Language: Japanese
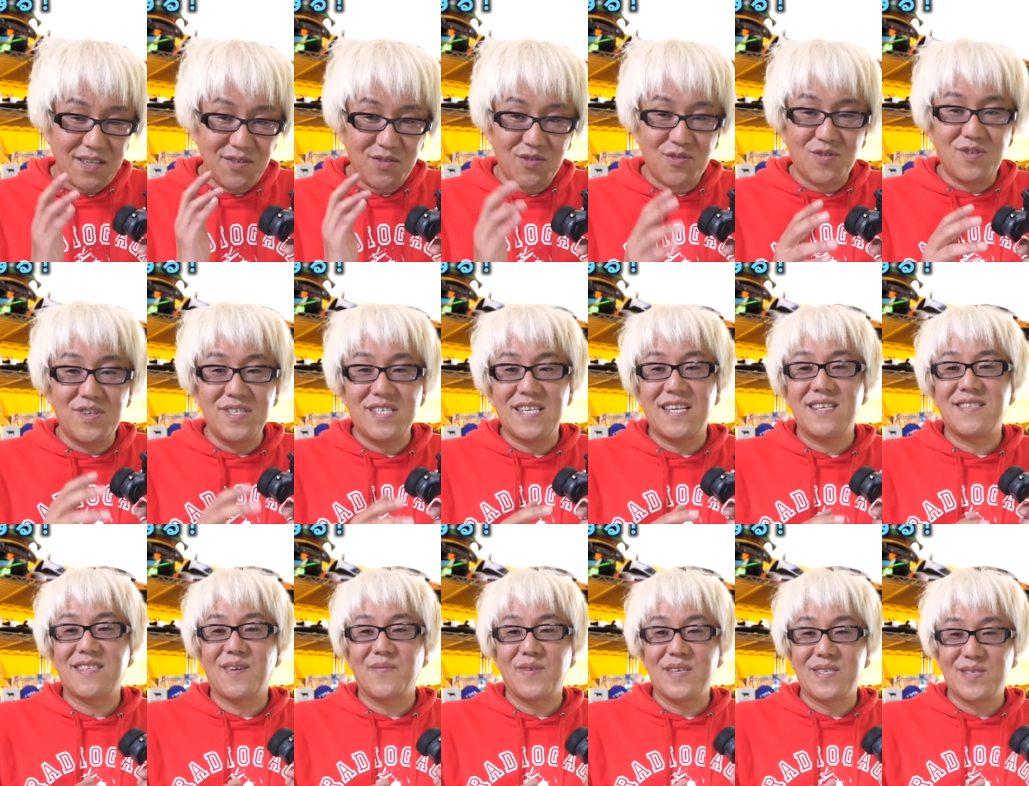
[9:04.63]
ゆっくりじゃない
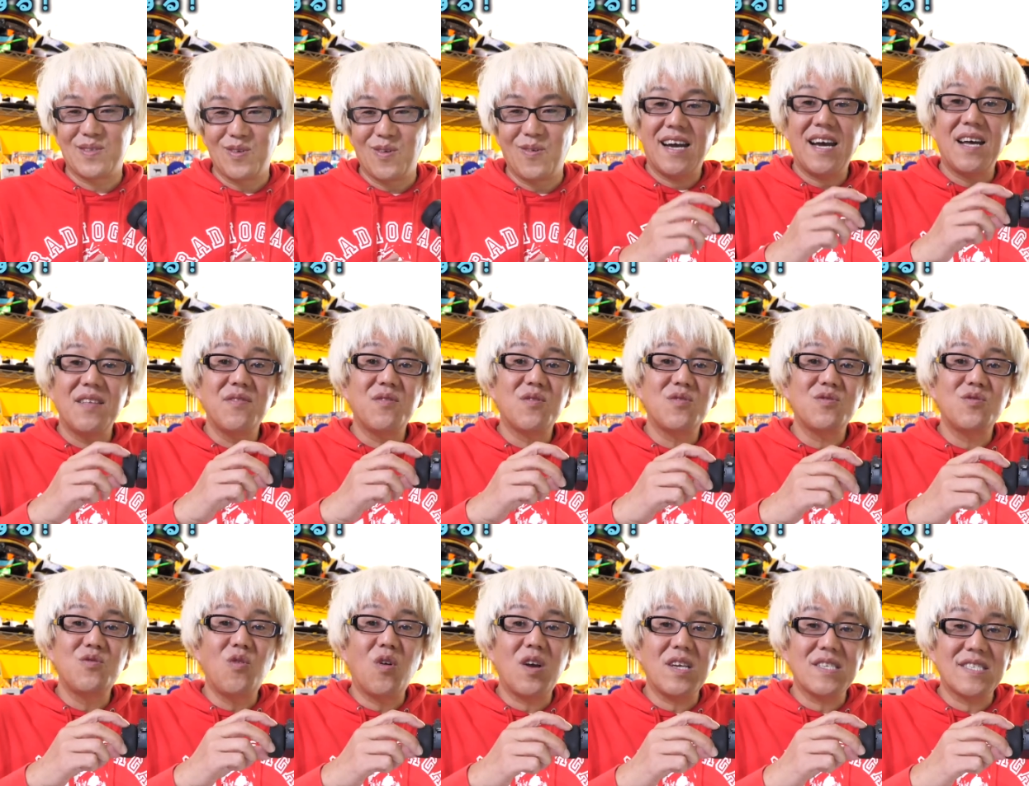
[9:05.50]
とダメですよ。ハンドル
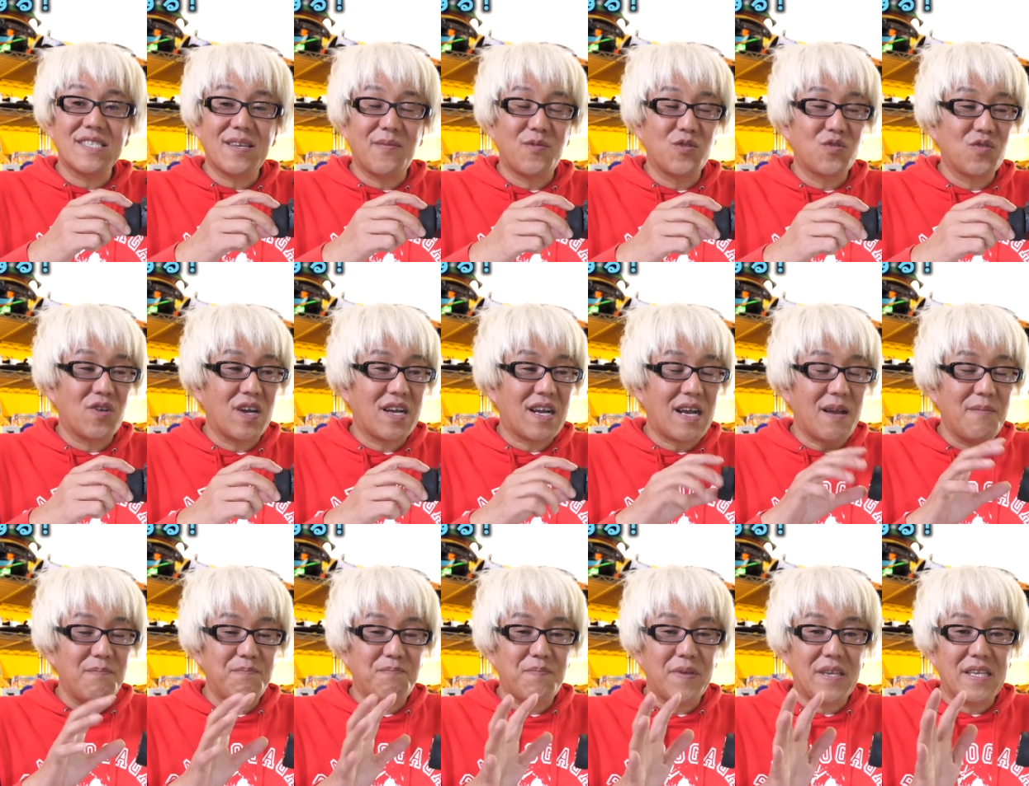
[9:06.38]
を動かしたものが
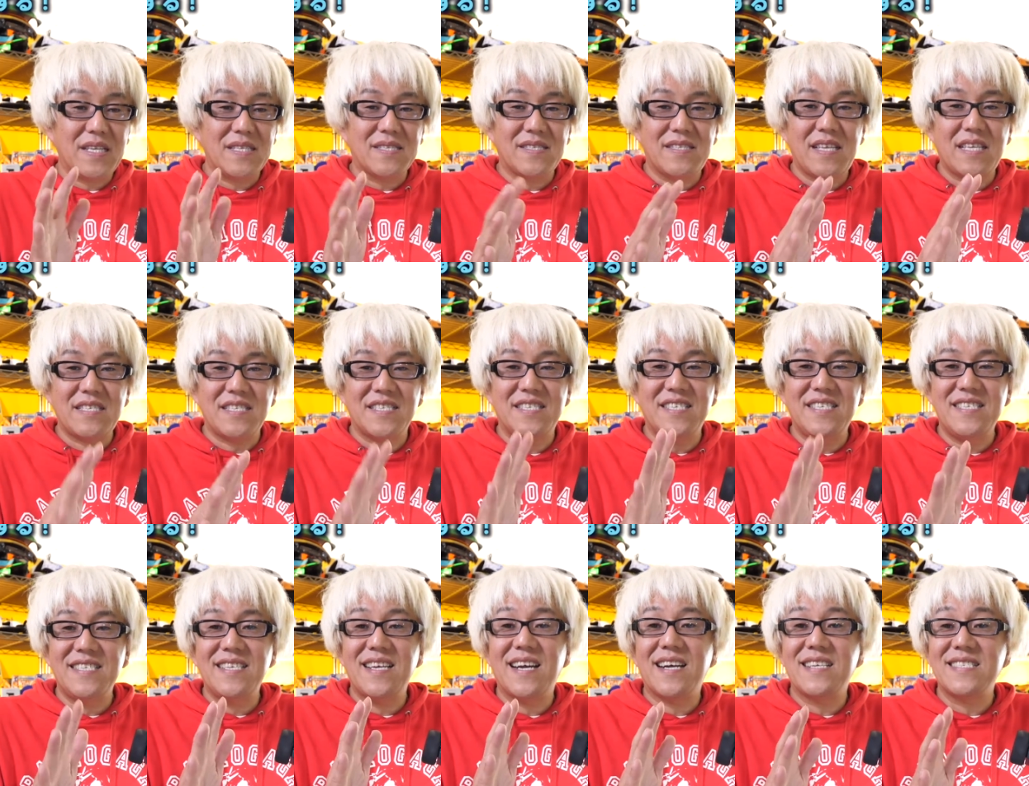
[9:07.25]
完璧に常に
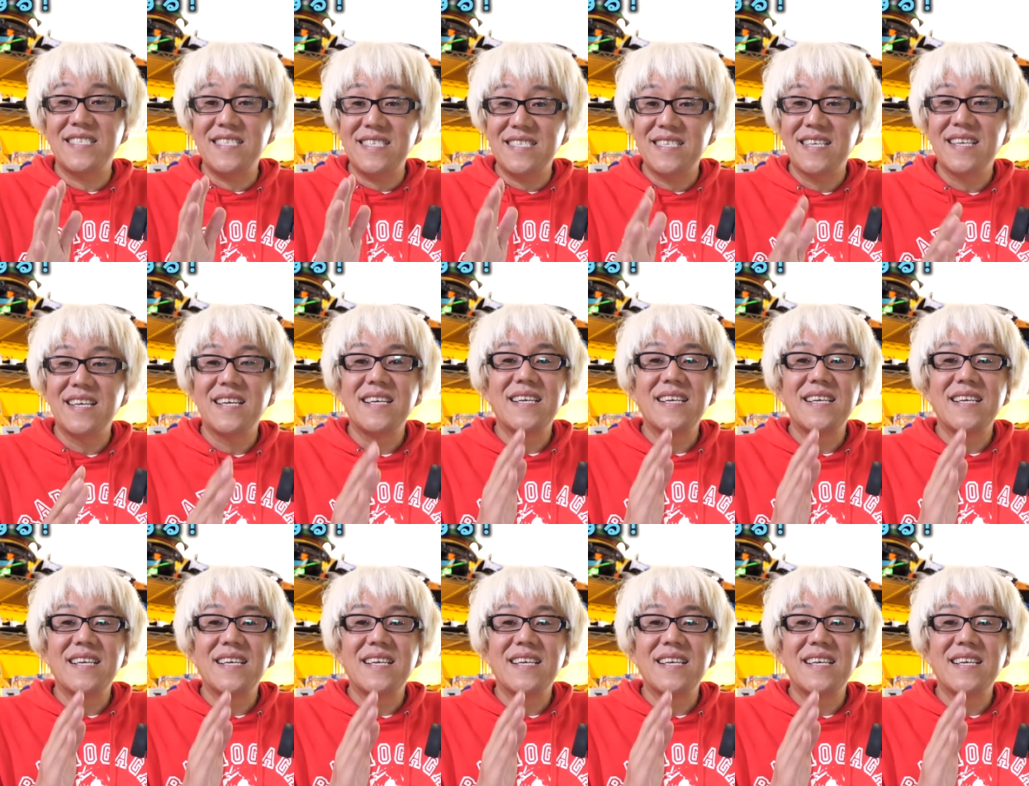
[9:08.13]
リニアに